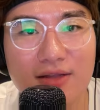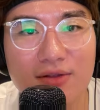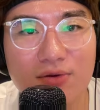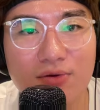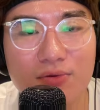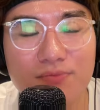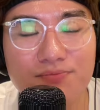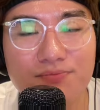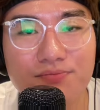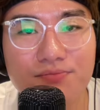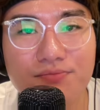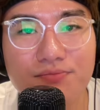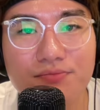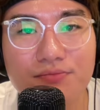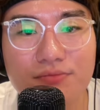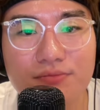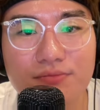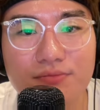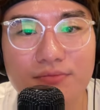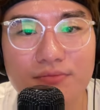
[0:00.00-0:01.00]
ど、
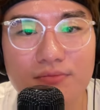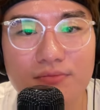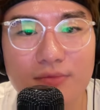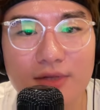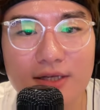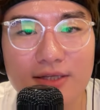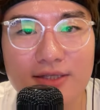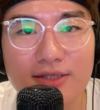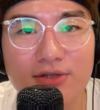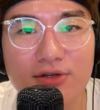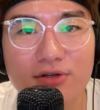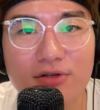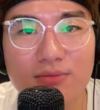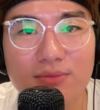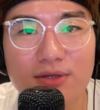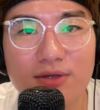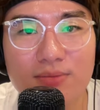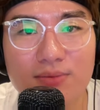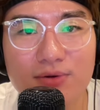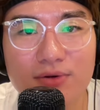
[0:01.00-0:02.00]
白
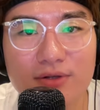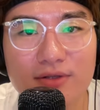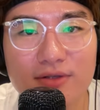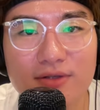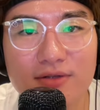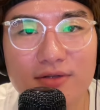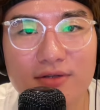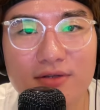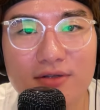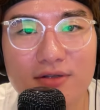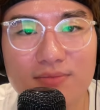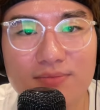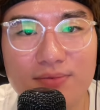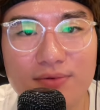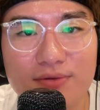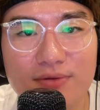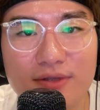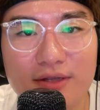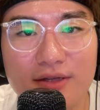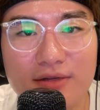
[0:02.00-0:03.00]
組の
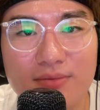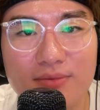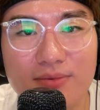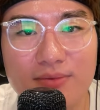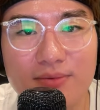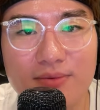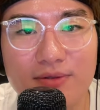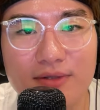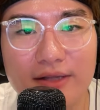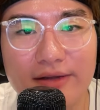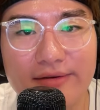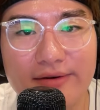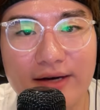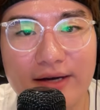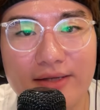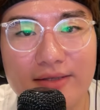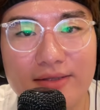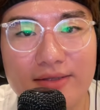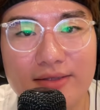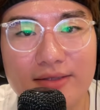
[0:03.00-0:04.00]
ボーイズグループっていう部分で
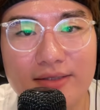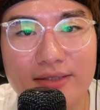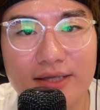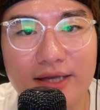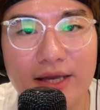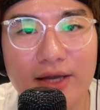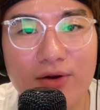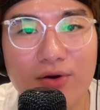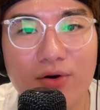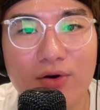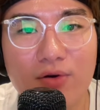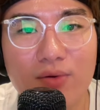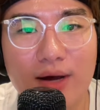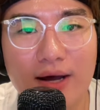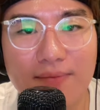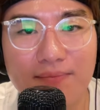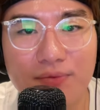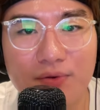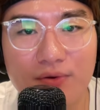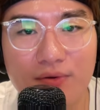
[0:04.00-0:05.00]
は、
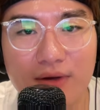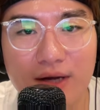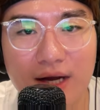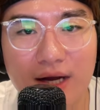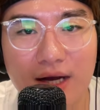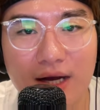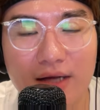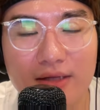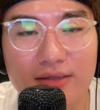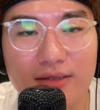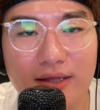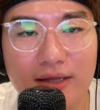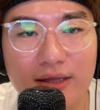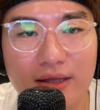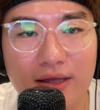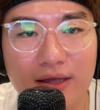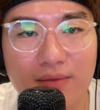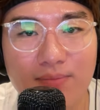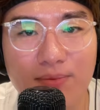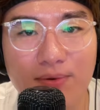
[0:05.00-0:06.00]
JO1 とか、で、
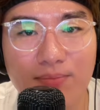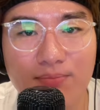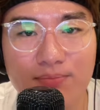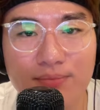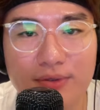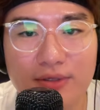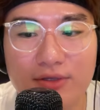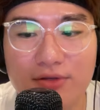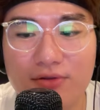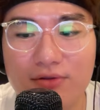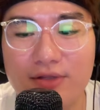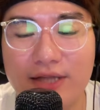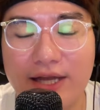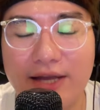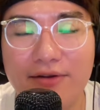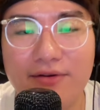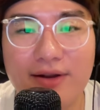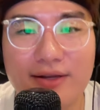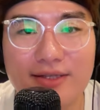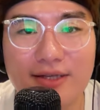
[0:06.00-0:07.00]
K-POP にちょっと
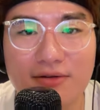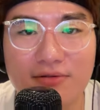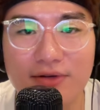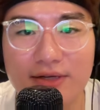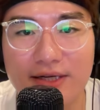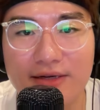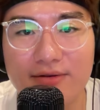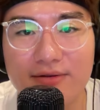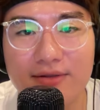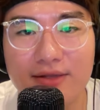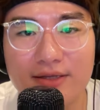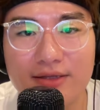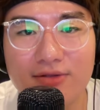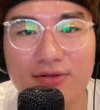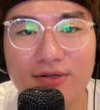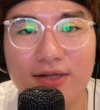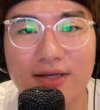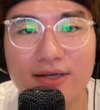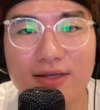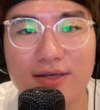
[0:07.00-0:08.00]
頼らざるを得なくて、
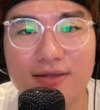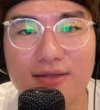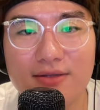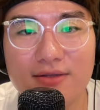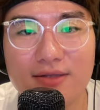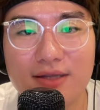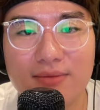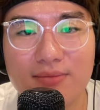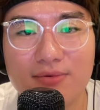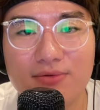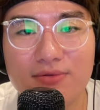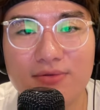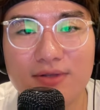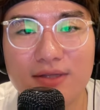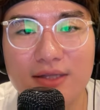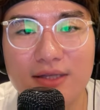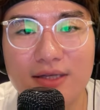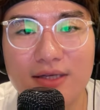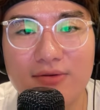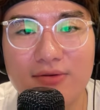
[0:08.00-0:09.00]

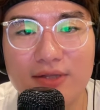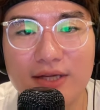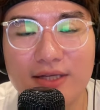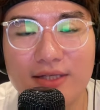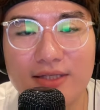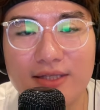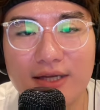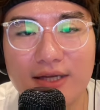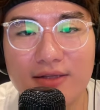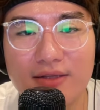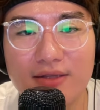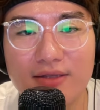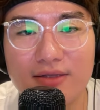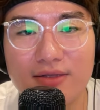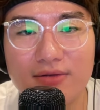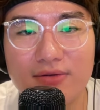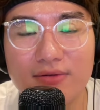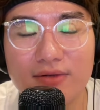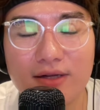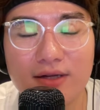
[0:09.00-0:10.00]
ストレイキッズセブンティーンを出したんで
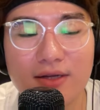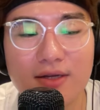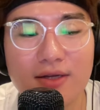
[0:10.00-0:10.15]
すよね。